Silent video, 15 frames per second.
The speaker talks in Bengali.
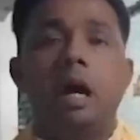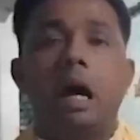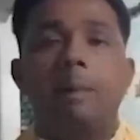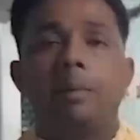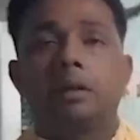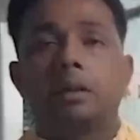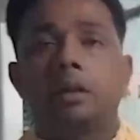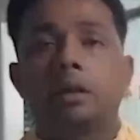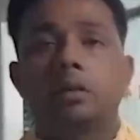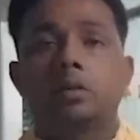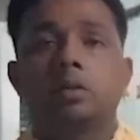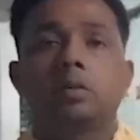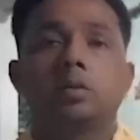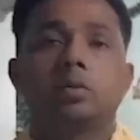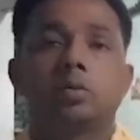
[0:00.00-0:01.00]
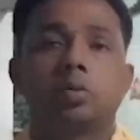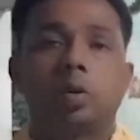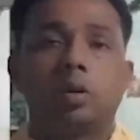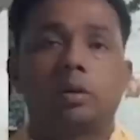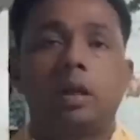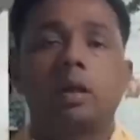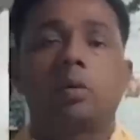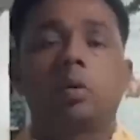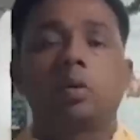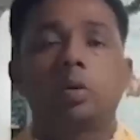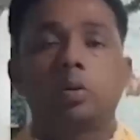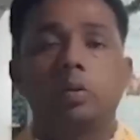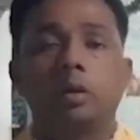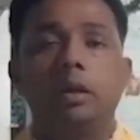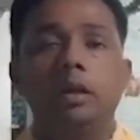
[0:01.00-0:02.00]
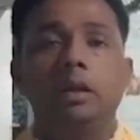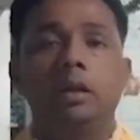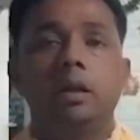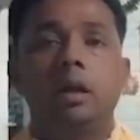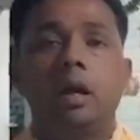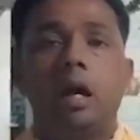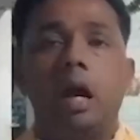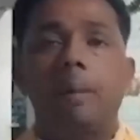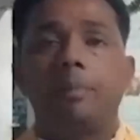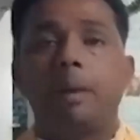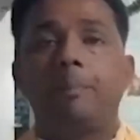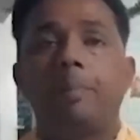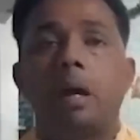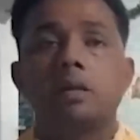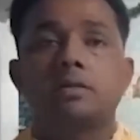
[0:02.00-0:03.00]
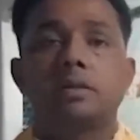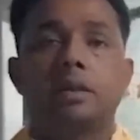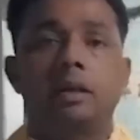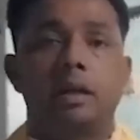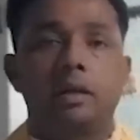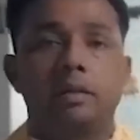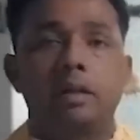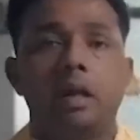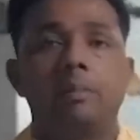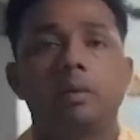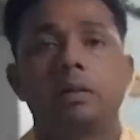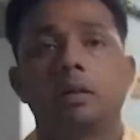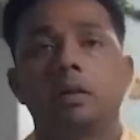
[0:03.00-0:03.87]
আমাদের সরকার গঠন হলে আমরা পাঁচটি গ্যারান্টি আমাদের